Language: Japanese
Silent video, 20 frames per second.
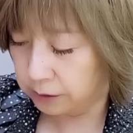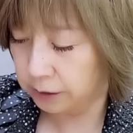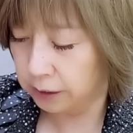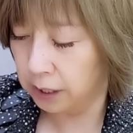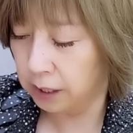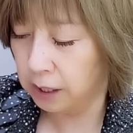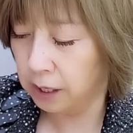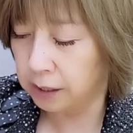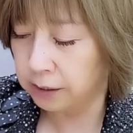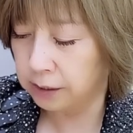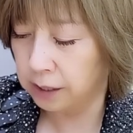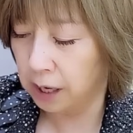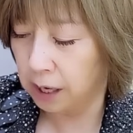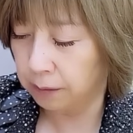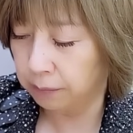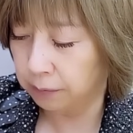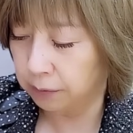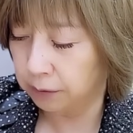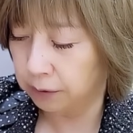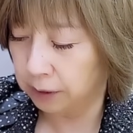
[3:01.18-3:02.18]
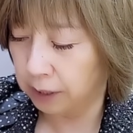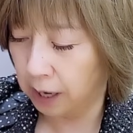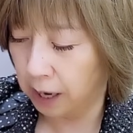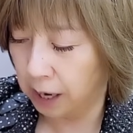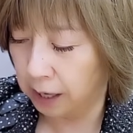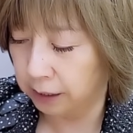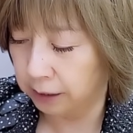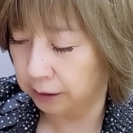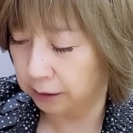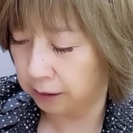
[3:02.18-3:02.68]
きな成分が
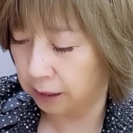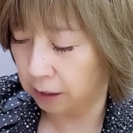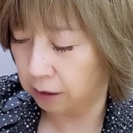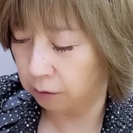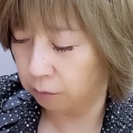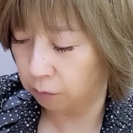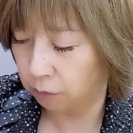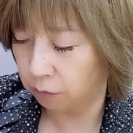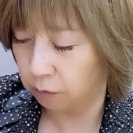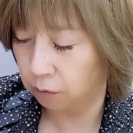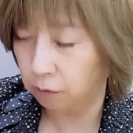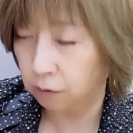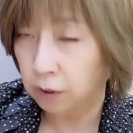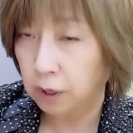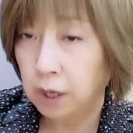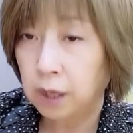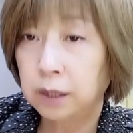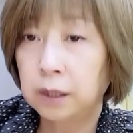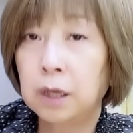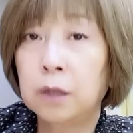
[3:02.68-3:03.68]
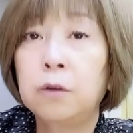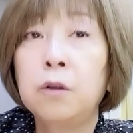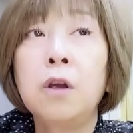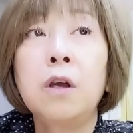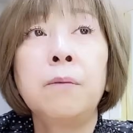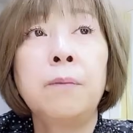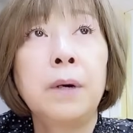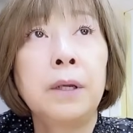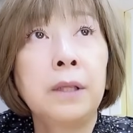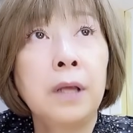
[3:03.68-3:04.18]
入っているもの、例
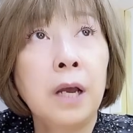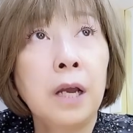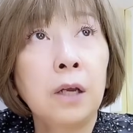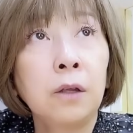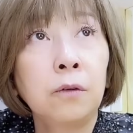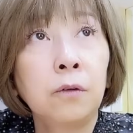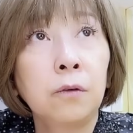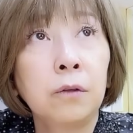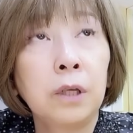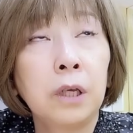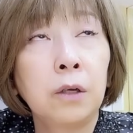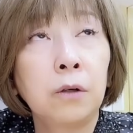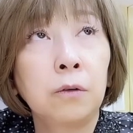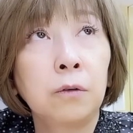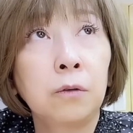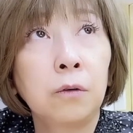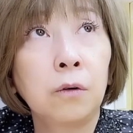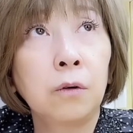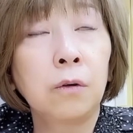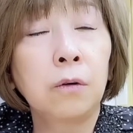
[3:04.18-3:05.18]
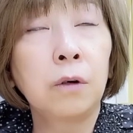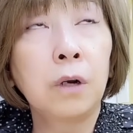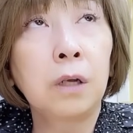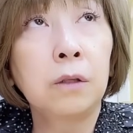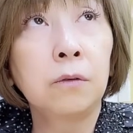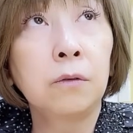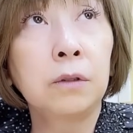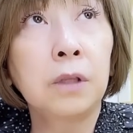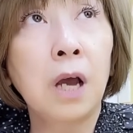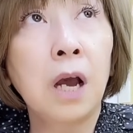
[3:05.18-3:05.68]
えばダイエットで言うと、
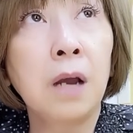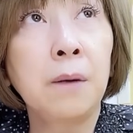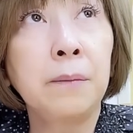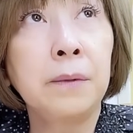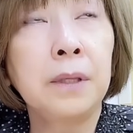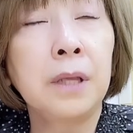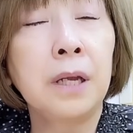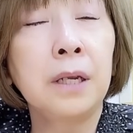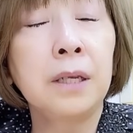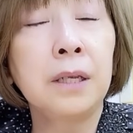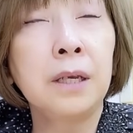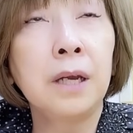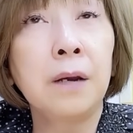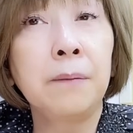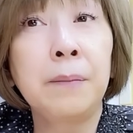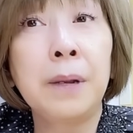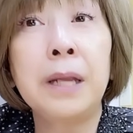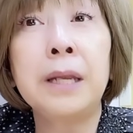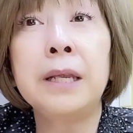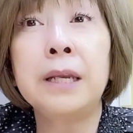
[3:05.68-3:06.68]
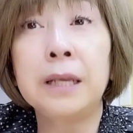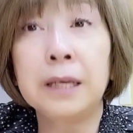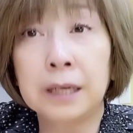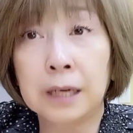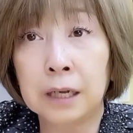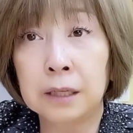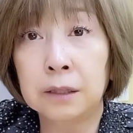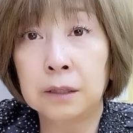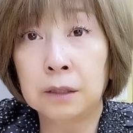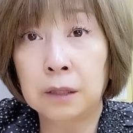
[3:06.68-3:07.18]

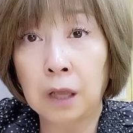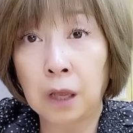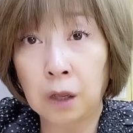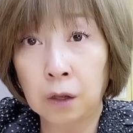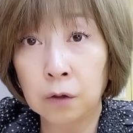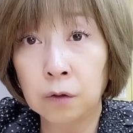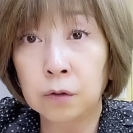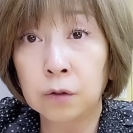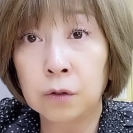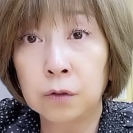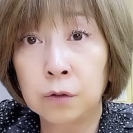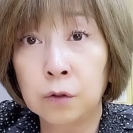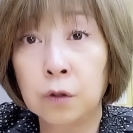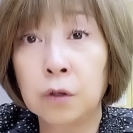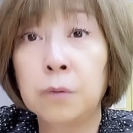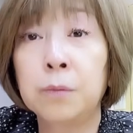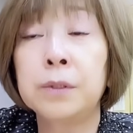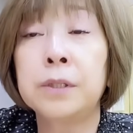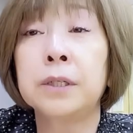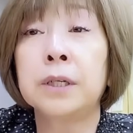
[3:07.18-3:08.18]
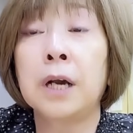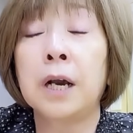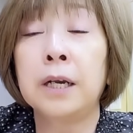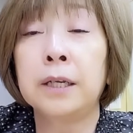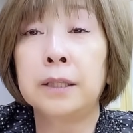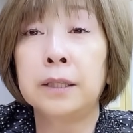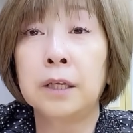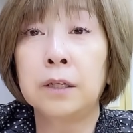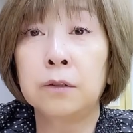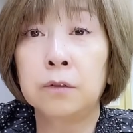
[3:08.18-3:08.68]
ターミナリアベリリカっていう植物が入っ
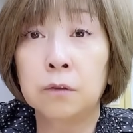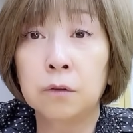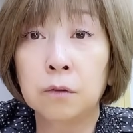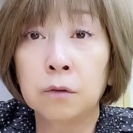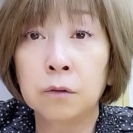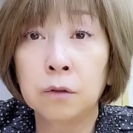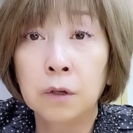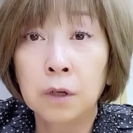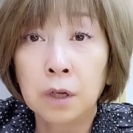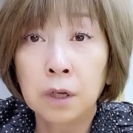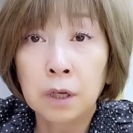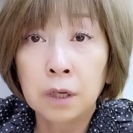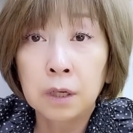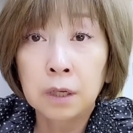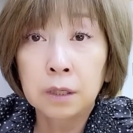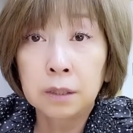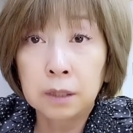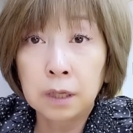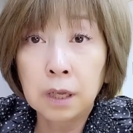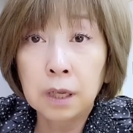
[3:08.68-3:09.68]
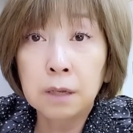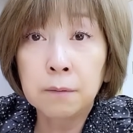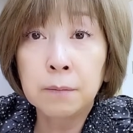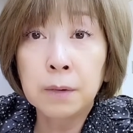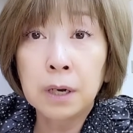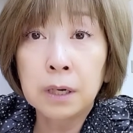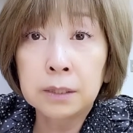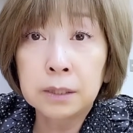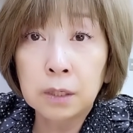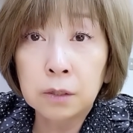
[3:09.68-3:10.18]
てるのを、ね、
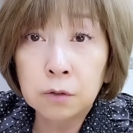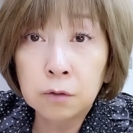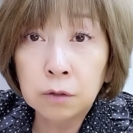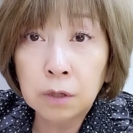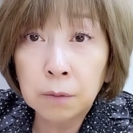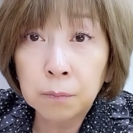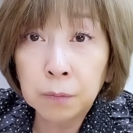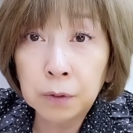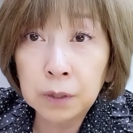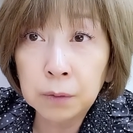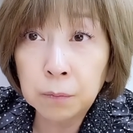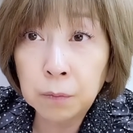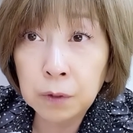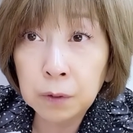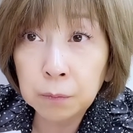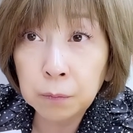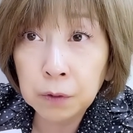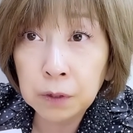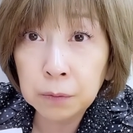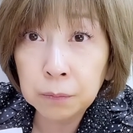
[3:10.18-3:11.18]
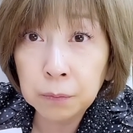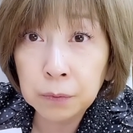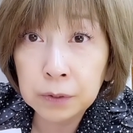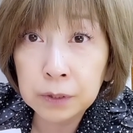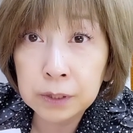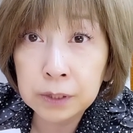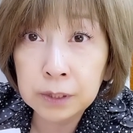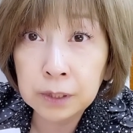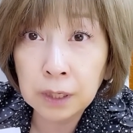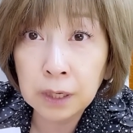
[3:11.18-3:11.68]
今、社長がポリポリ
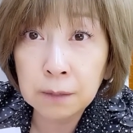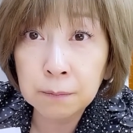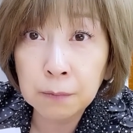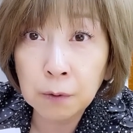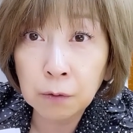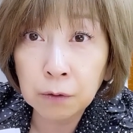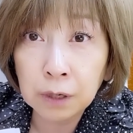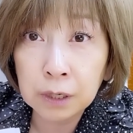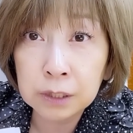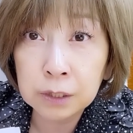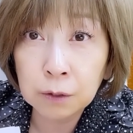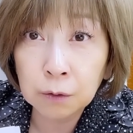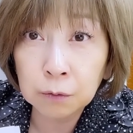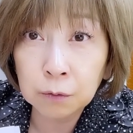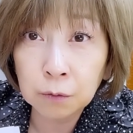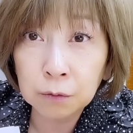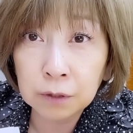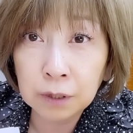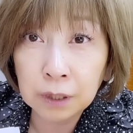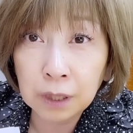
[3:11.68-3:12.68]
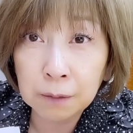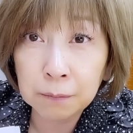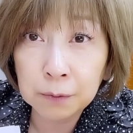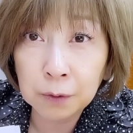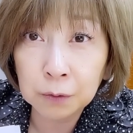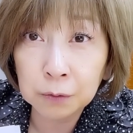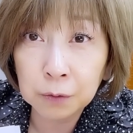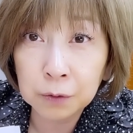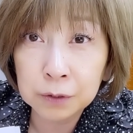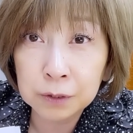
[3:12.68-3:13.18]
して、今、お菓子を取って食べ
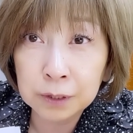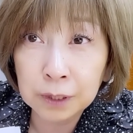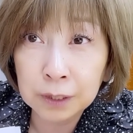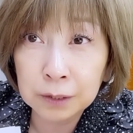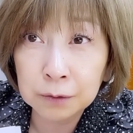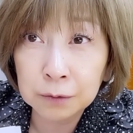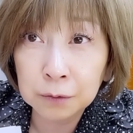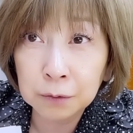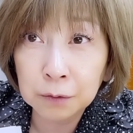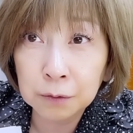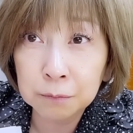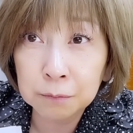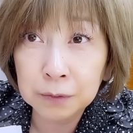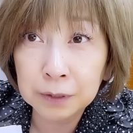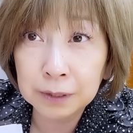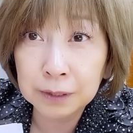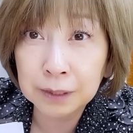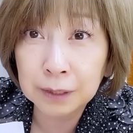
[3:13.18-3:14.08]
ようとしているのを、ね、